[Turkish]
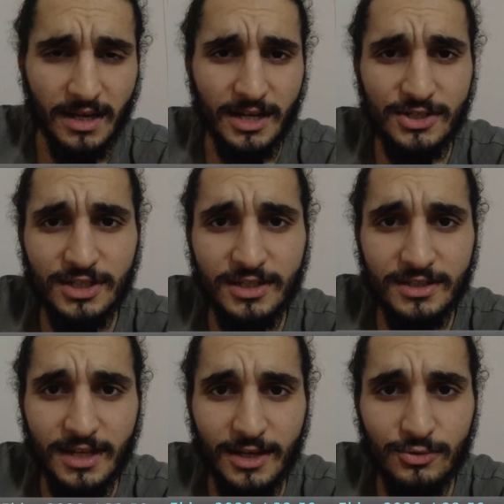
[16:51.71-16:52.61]
Ercan'ı
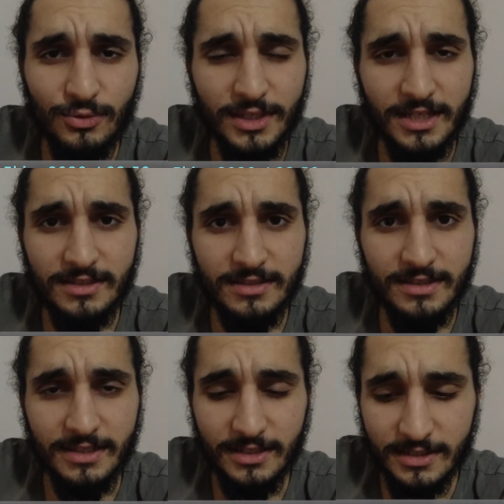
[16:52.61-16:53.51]
en sonunda
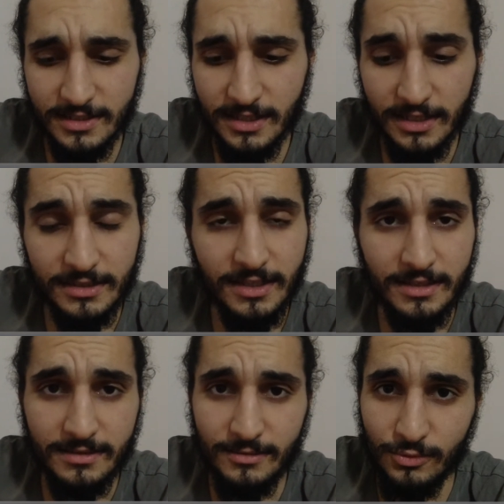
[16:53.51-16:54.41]
getirttik ilçe
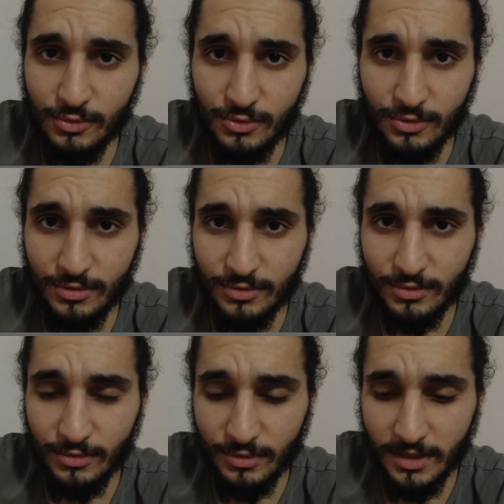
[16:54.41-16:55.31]
sağlıktan. Üçüncü günün
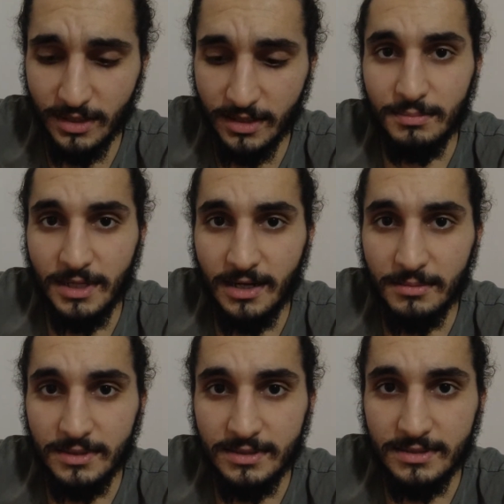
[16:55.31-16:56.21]
sonunda
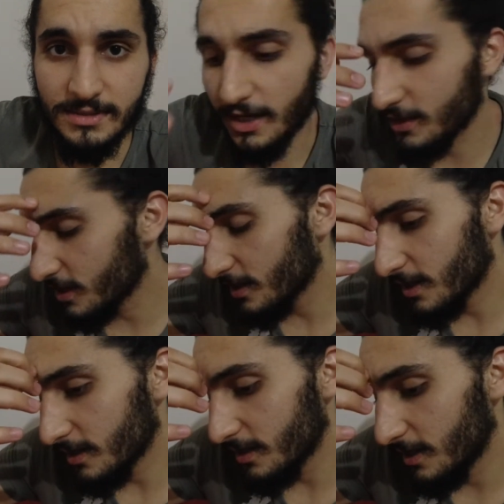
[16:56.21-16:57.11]
beraberiz.
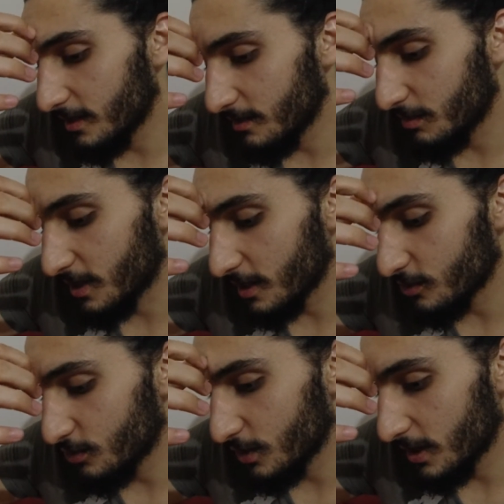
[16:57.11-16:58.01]
Ercan'dan ilk
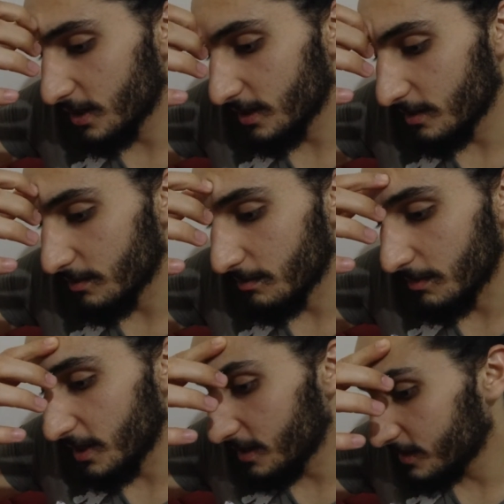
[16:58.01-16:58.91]
birkaç gündeki
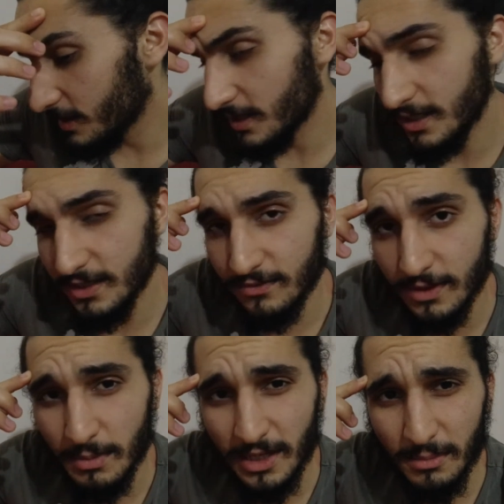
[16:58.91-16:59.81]
belirtilerini
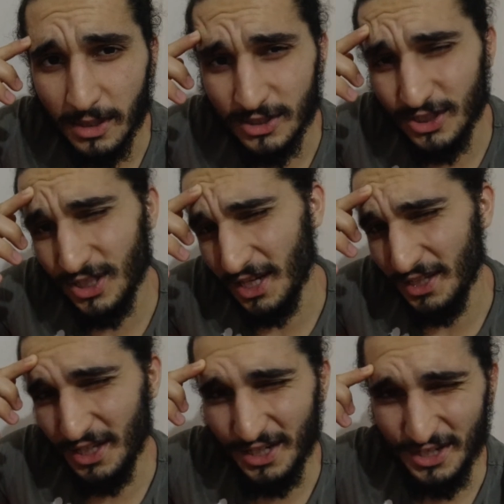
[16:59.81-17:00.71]
ve belli başlı
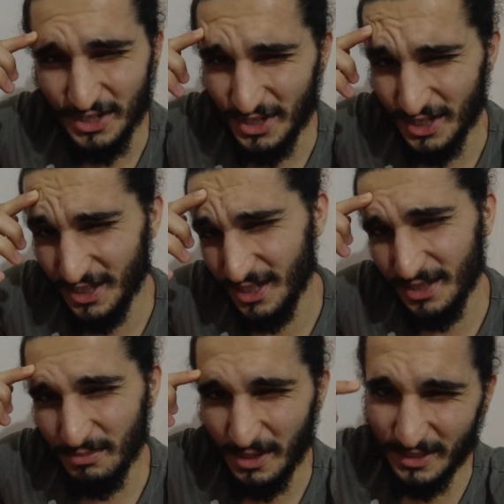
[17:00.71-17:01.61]
şikayetlerini
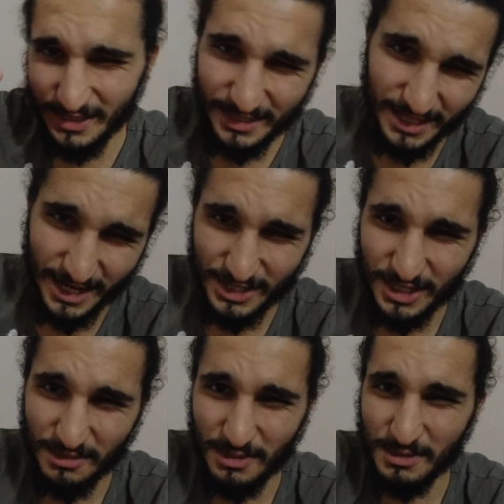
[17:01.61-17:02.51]
dinleyeceksiniz. Ben sizi
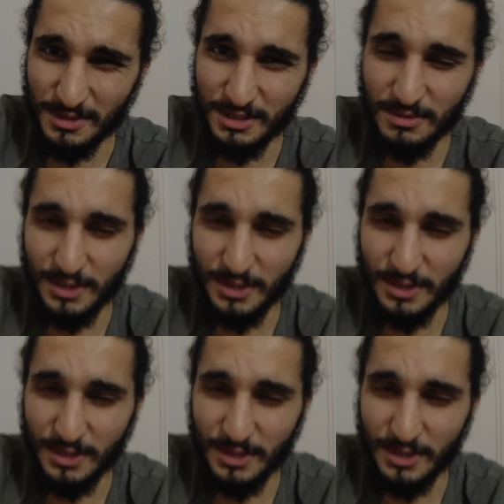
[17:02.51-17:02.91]
Ercan'la baş başa